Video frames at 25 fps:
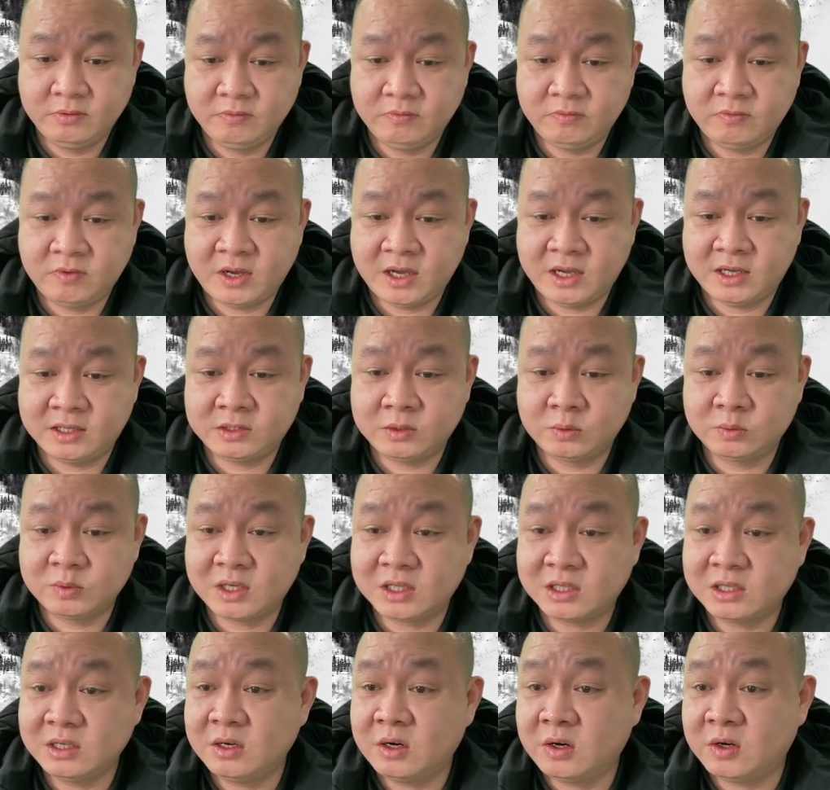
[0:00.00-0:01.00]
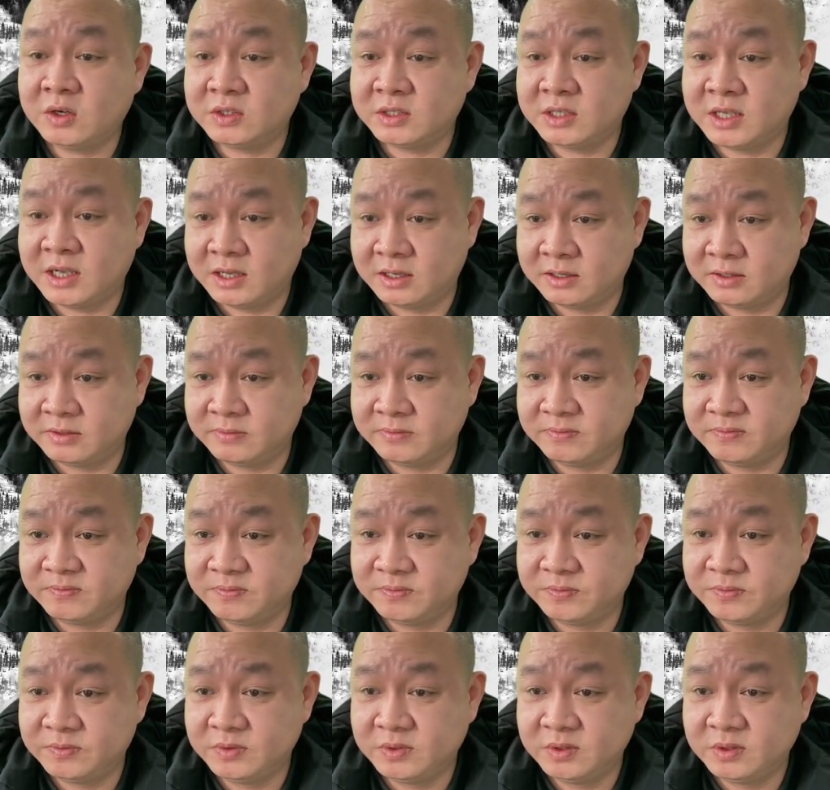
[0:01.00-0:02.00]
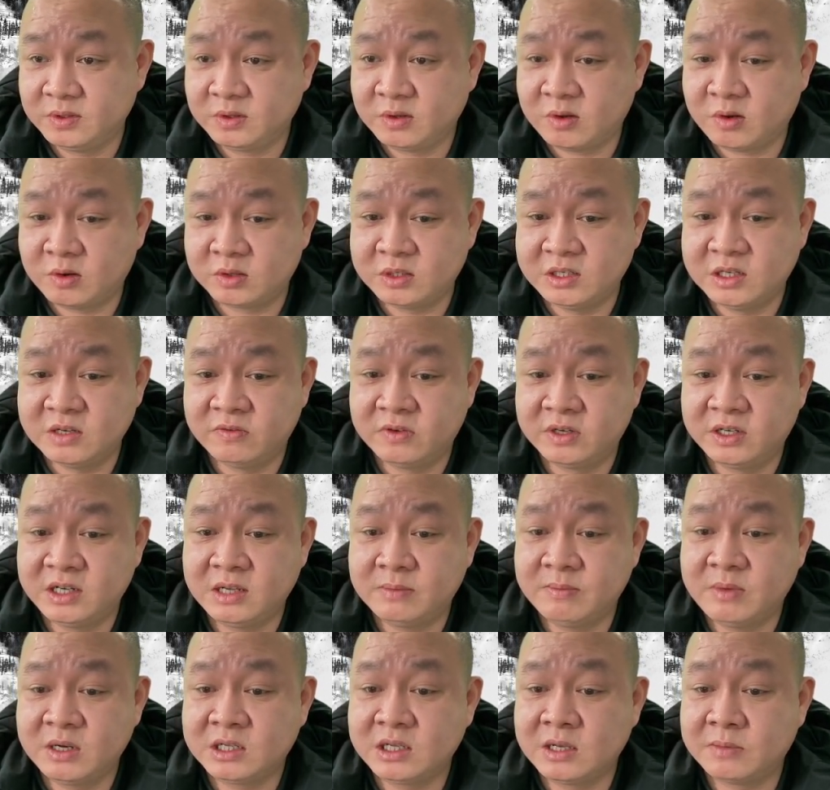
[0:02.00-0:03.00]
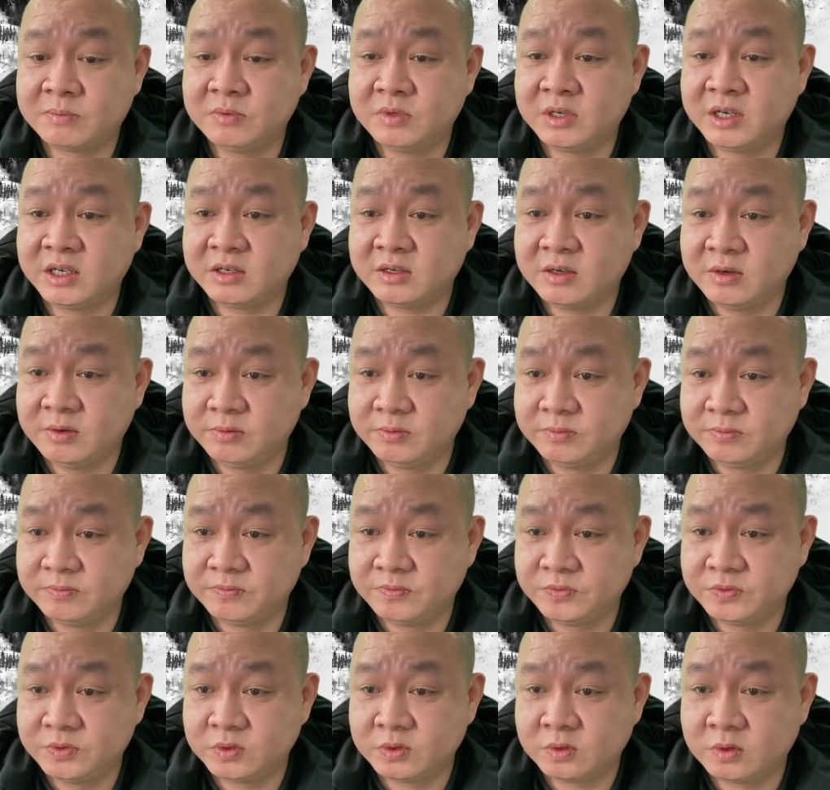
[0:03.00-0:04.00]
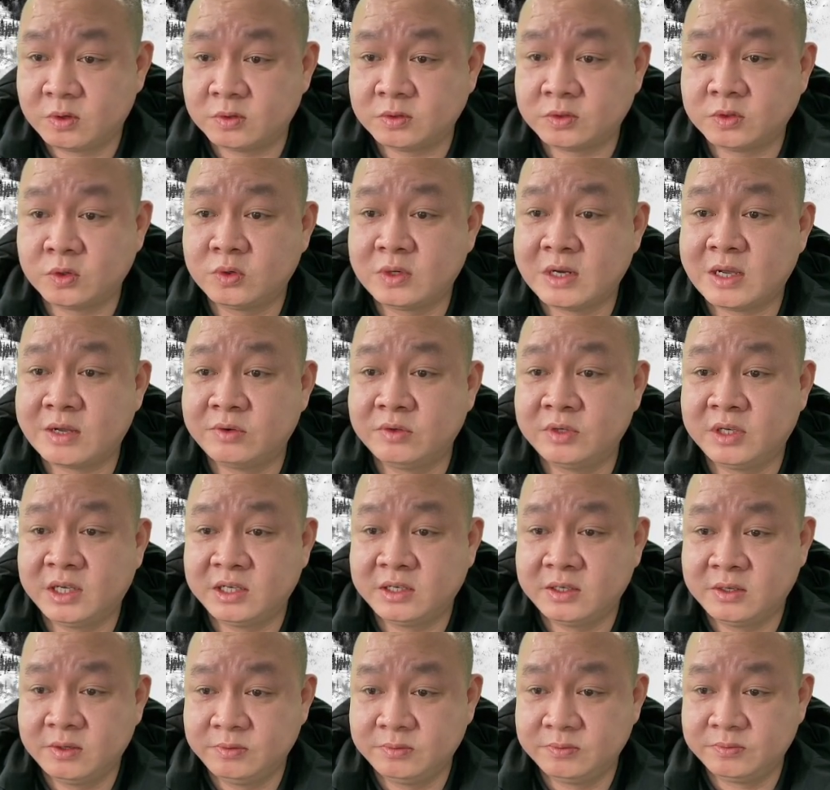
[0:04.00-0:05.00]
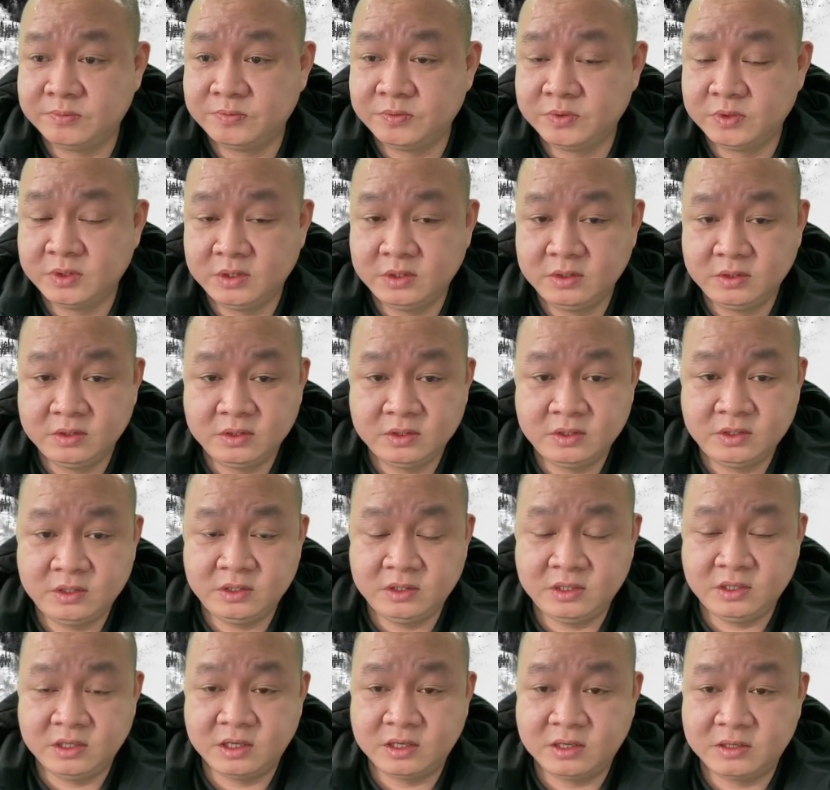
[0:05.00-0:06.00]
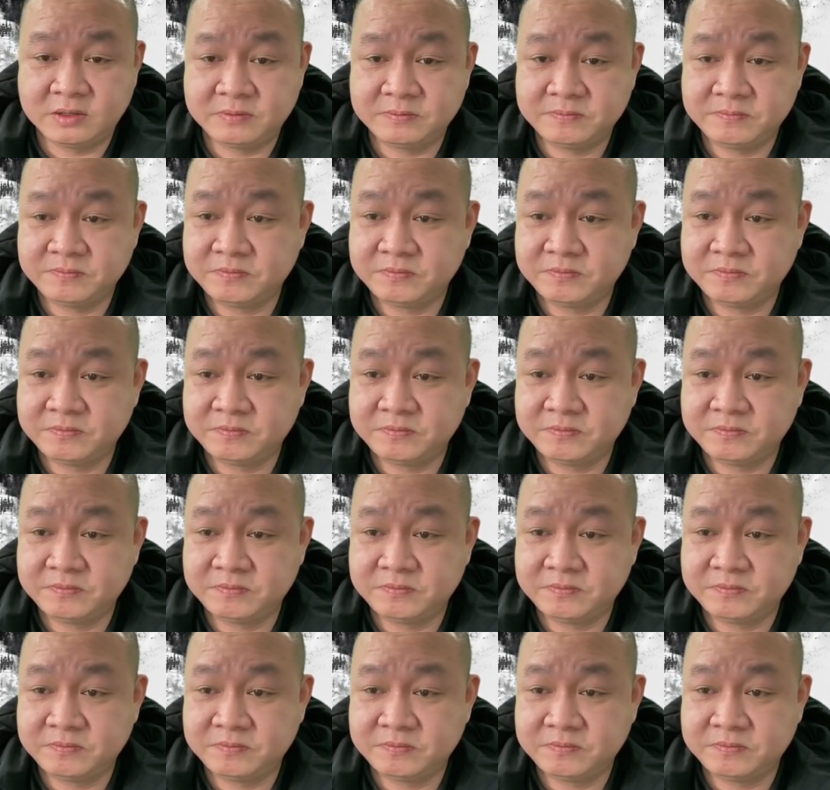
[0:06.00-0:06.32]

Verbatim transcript: Và chúng ta tự hỏi rằng còn nhiều vấn đề bất cập nữa hay không? Còn chỗ nào nữa hay không? Thì à,